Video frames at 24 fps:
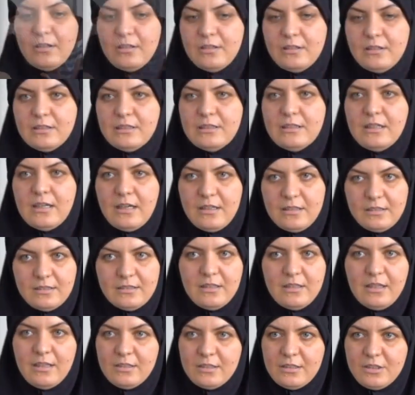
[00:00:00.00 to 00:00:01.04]
e,
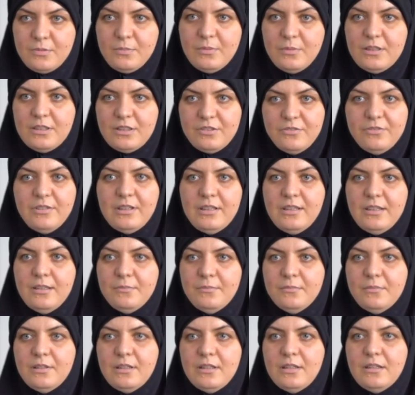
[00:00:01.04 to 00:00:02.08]
karet alışveriş
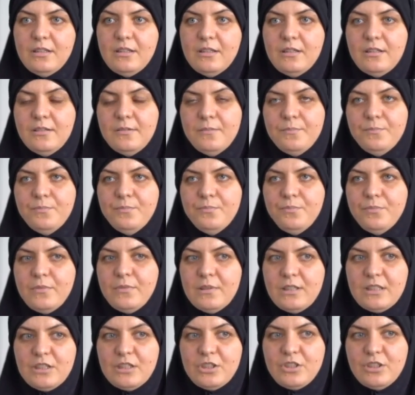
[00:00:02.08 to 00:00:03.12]
vereyim.
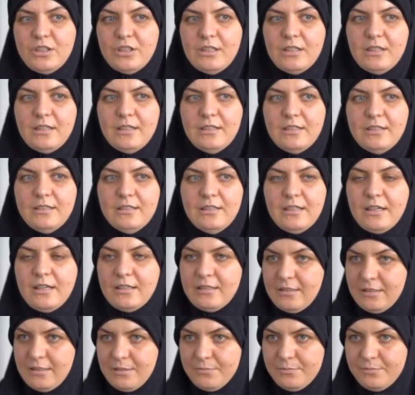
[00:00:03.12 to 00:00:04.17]
Ee, şey
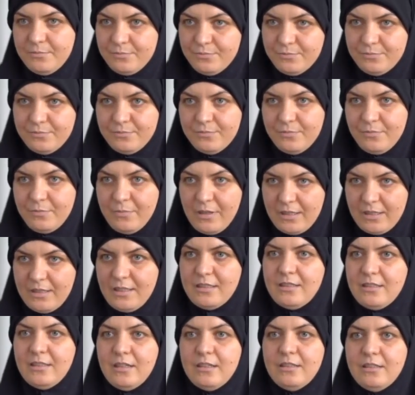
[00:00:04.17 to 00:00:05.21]
yardım,
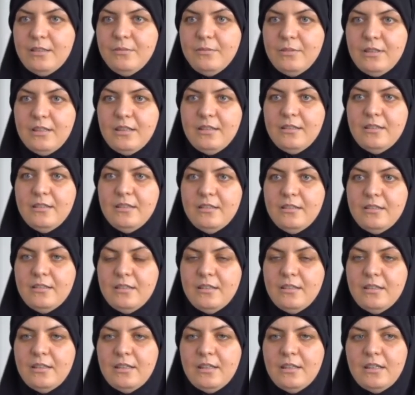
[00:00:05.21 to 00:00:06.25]
paket yardım getir.
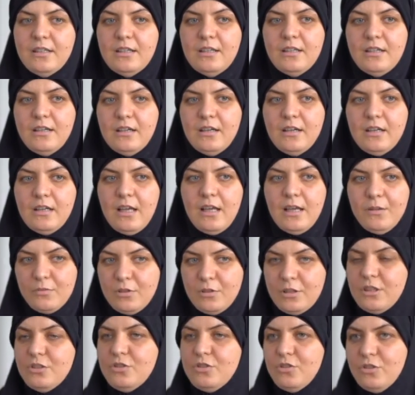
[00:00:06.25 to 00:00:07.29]

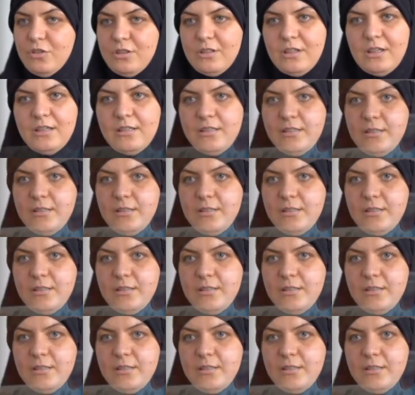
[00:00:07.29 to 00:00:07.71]
Elhamdülillah çok